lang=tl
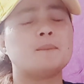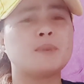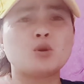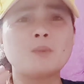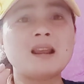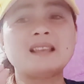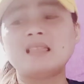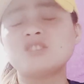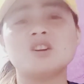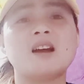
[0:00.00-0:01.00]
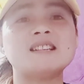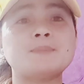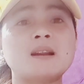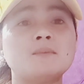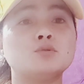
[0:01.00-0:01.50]
Pero maliit lang siya guys,
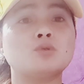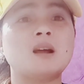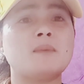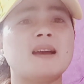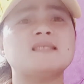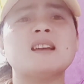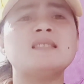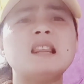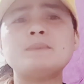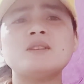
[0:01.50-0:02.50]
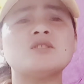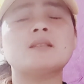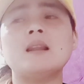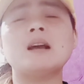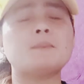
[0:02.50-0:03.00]
parang buto lang mais na hindi naman siya
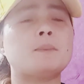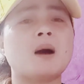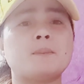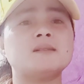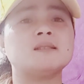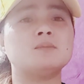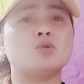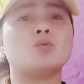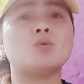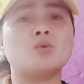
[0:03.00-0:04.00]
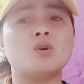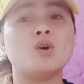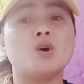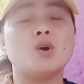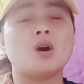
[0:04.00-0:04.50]
talaga mapapansin mo kung
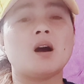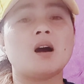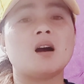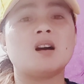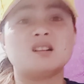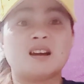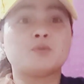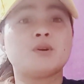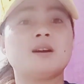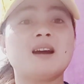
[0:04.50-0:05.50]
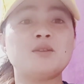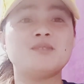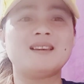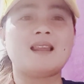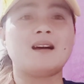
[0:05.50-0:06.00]
uh, ganun,
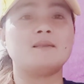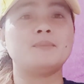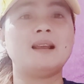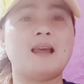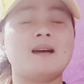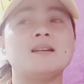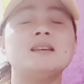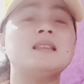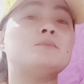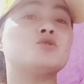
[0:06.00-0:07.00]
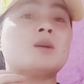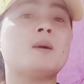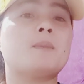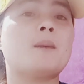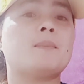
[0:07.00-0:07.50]
ganunin lang bigla. Hindi mo siya
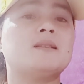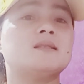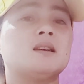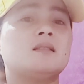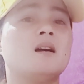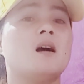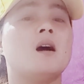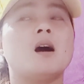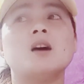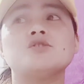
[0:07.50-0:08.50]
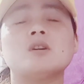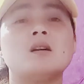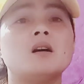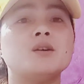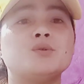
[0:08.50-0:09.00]
mapapansin. At
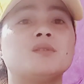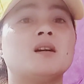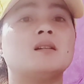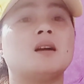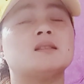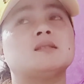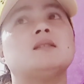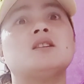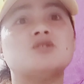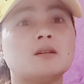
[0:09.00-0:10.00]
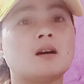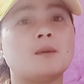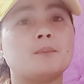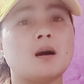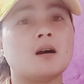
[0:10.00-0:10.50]
saka yun nga guys, hindi siya
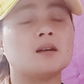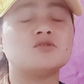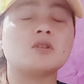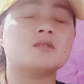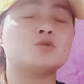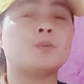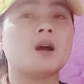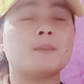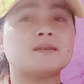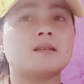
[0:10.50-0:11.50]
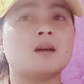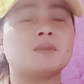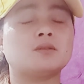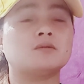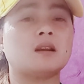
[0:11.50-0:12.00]
nakapa. At saka sobrang
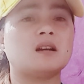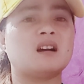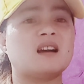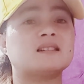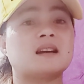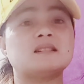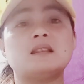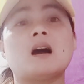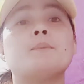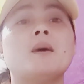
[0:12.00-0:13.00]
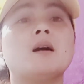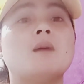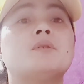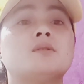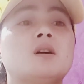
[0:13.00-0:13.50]
pasalamat ko talaga guys kasi
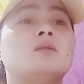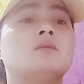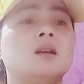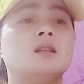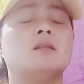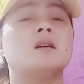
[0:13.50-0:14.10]
nakapag-abroad ako ulit.